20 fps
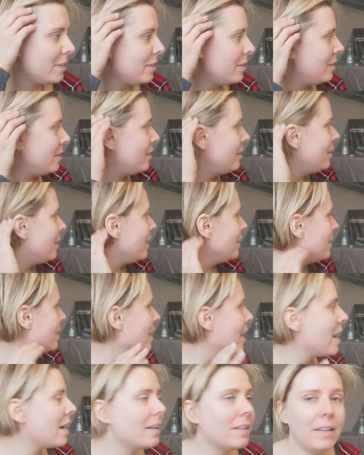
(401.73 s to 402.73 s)
I
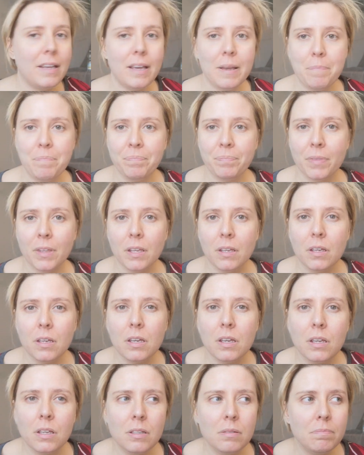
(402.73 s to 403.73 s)
generalnie
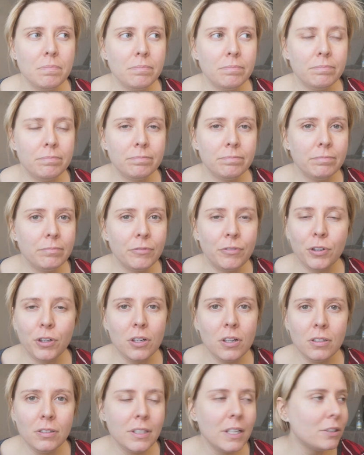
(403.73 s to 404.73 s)
y,
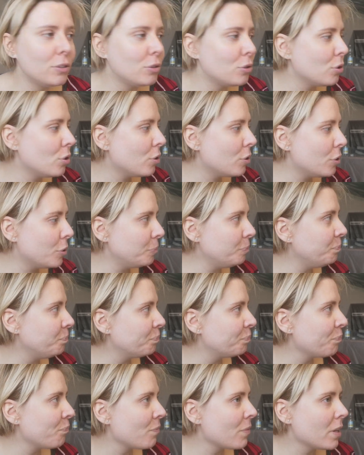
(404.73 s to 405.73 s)
wygląda to,
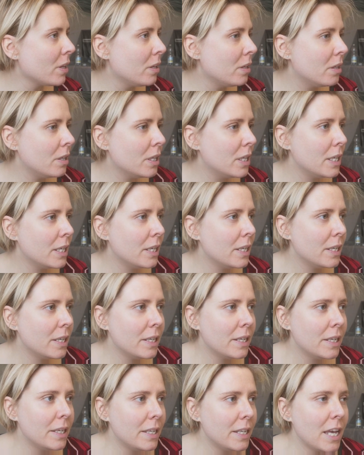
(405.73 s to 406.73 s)

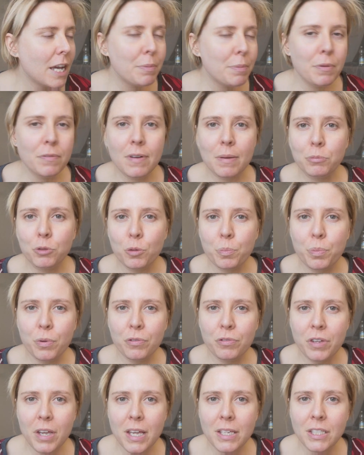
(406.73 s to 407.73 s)
jakby Wam to
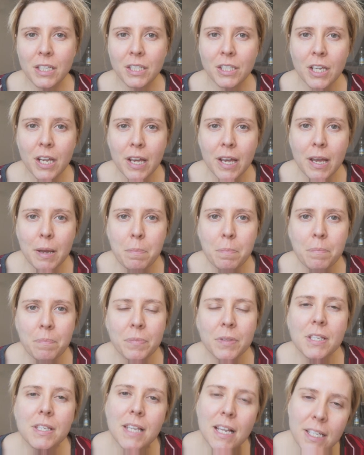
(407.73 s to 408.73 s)
powiedzieć,
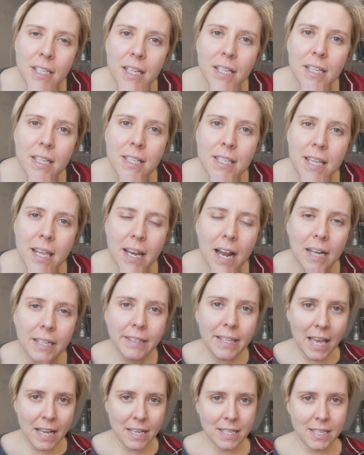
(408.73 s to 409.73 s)
Znacie taki
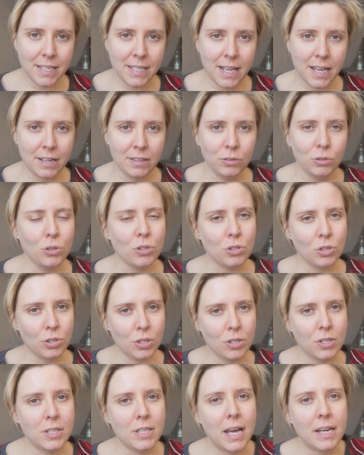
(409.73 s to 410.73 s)
serial Dexter? To jest
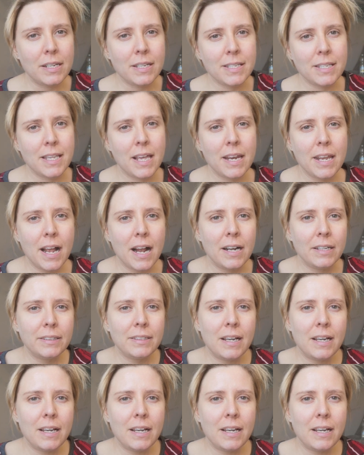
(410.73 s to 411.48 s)
dosyć stary serial.